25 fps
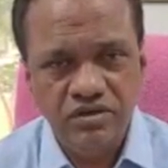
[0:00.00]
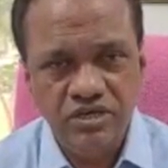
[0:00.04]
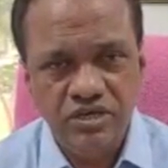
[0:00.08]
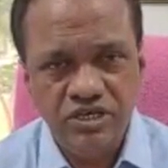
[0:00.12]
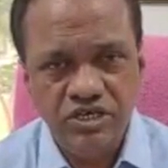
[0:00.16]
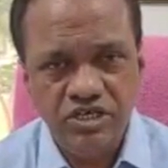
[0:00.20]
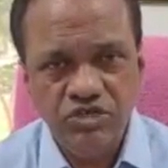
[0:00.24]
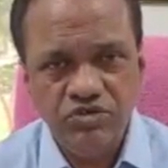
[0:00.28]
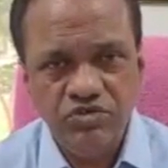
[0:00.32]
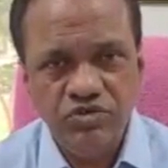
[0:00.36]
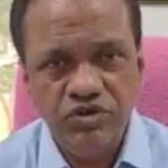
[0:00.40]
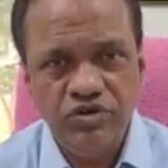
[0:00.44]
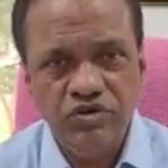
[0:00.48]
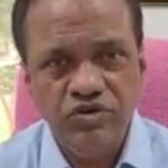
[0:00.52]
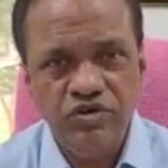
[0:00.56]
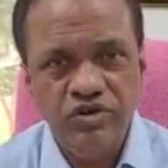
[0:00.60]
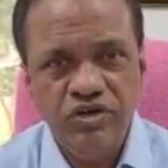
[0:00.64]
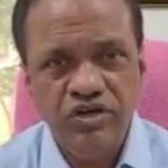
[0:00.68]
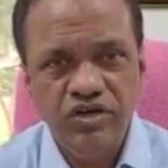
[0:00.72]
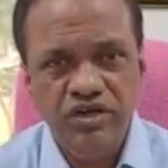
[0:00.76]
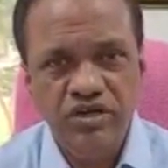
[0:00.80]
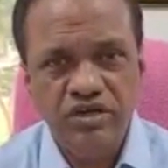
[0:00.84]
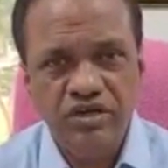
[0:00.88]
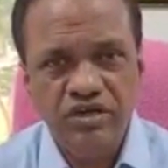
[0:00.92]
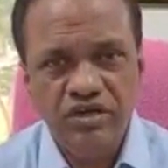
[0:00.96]
ఈశ్వరుడి
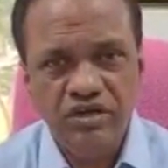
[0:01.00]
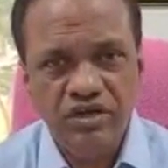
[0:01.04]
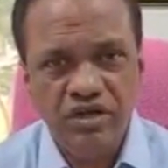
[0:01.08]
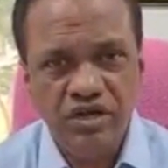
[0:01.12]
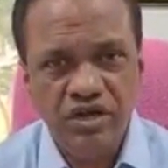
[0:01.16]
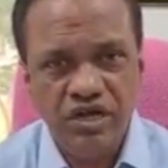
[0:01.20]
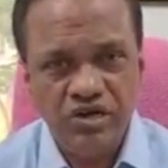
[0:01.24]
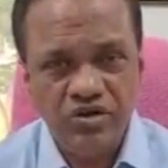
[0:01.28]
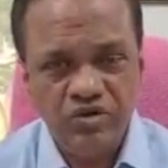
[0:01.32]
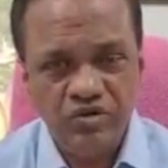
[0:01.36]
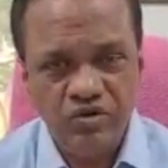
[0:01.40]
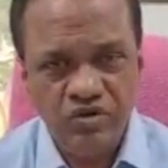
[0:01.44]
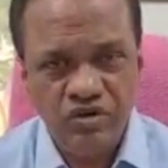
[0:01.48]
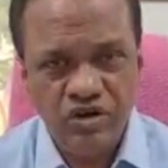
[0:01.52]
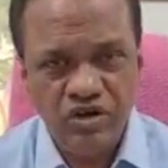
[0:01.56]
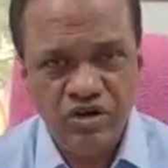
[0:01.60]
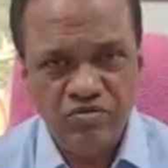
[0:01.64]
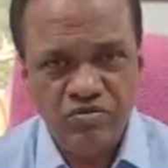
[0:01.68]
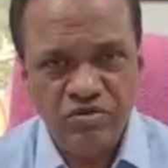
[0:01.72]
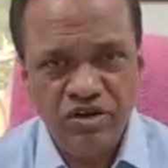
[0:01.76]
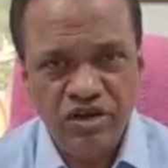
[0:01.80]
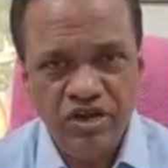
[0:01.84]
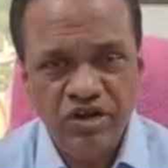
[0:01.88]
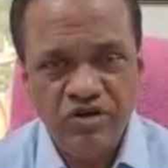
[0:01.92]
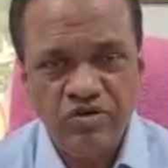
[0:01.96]
అనుగ్రహం
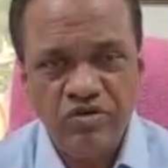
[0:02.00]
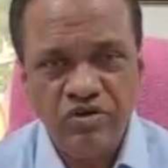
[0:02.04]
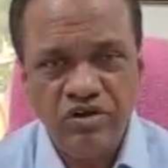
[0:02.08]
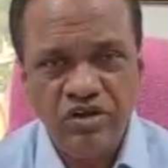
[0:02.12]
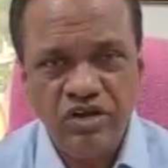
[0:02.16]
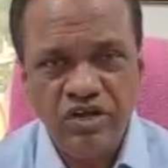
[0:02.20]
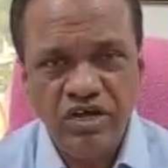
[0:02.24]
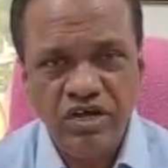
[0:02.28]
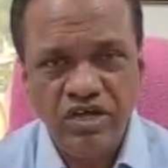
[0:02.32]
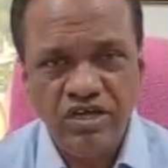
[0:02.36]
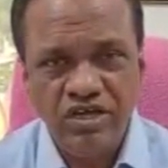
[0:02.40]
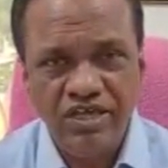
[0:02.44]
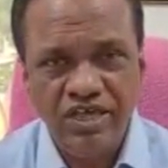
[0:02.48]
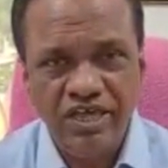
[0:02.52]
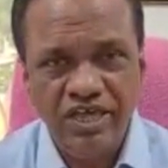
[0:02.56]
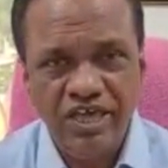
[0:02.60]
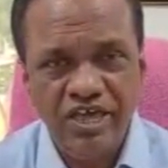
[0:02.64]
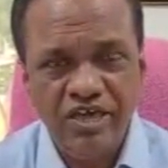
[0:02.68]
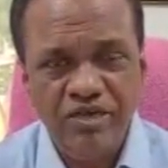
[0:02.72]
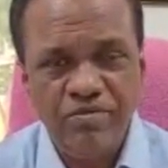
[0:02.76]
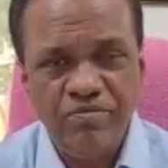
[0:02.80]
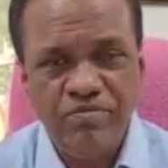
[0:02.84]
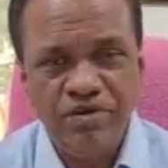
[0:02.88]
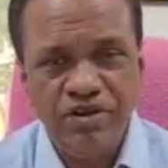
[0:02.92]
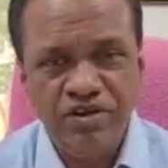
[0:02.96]
లేకుండా ఏ
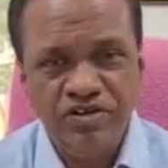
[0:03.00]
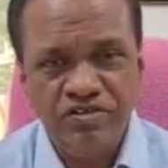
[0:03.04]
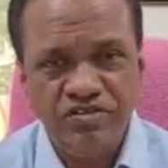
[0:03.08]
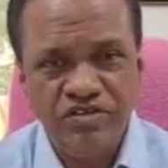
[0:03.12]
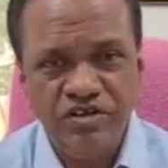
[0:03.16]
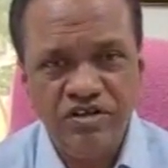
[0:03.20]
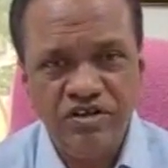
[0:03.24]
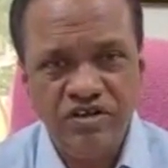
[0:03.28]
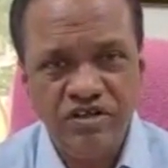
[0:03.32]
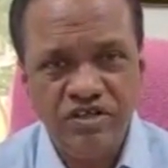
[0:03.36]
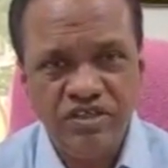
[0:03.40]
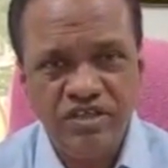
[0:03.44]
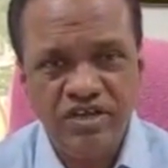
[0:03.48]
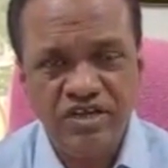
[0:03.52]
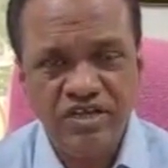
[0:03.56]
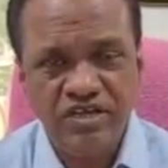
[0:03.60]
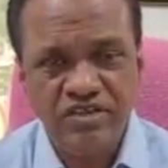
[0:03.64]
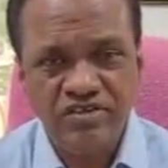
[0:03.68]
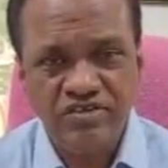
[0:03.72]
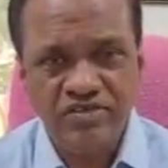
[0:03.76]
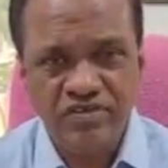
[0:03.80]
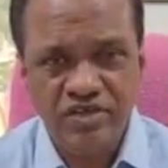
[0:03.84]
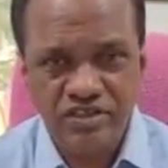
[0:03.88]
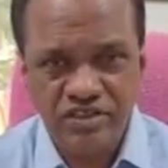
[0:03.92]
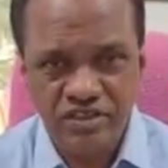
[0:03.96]
పని జరగదనేది
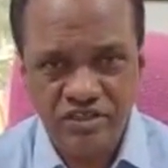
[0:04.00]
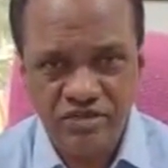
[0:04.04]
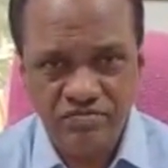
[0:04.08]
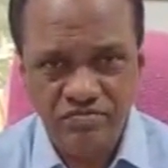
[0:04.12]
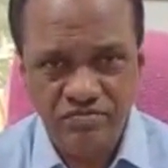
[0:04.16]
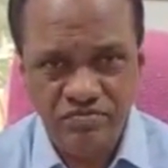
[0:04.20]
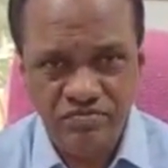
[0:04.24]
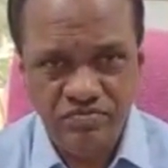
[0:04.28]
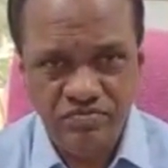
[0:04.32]
సత్యం